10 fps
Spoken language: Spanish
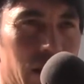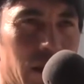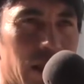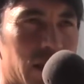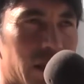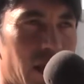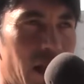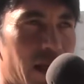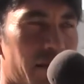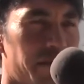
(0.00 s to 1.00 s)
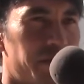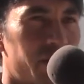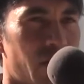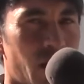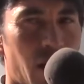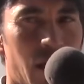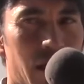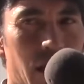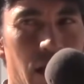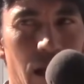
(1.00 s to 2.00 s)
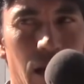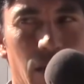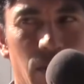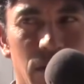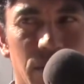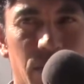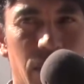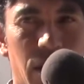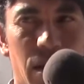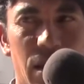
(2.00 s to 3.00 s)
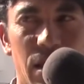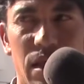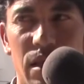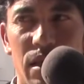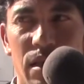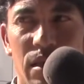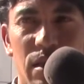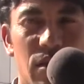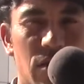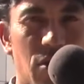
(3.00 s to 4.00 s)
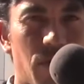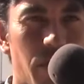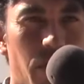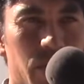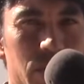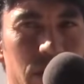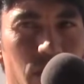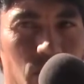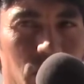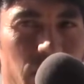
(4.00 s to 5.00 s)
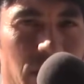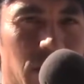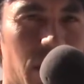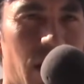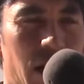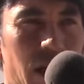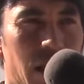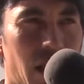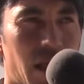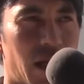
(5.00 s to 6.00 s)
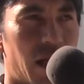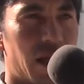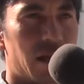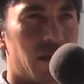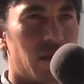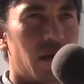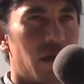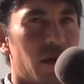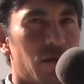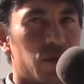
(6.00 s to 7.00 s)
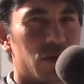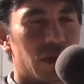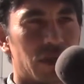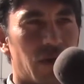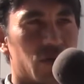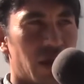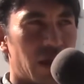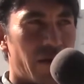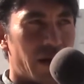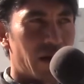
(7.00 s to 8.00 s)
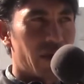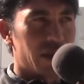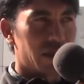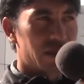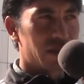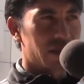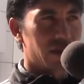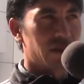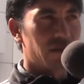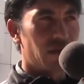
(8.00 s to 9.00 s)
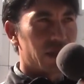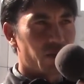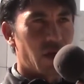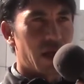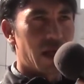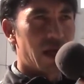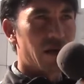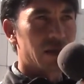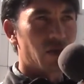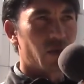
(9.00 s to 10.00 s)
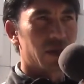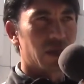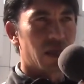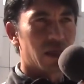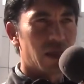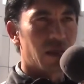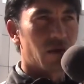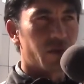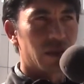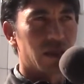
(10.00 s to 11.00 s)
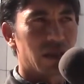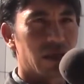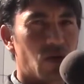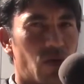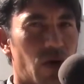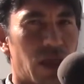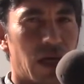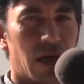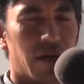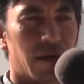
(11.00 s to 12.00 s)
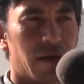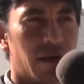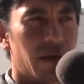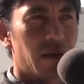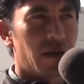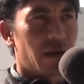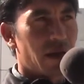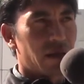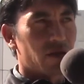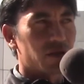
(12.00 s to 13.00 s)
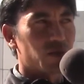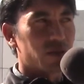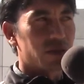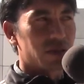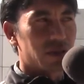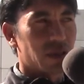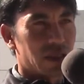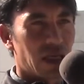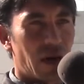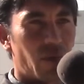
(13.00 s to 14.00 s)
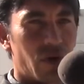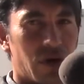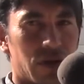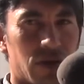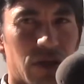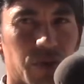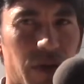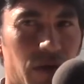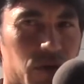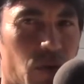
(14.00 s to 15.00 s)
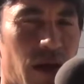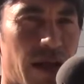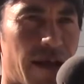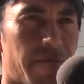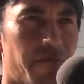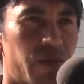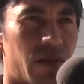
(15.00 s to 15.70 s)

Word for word: Tlaxcala. Allá en el municipio de, donde yo vivo, pues hay muchos baches en la carretera. Pues necesitamos que trabajen más, más por allá nuestro presidente o presidentes de comunidad. Entonces, pues es el apoyo que nosotros pedimos por allá.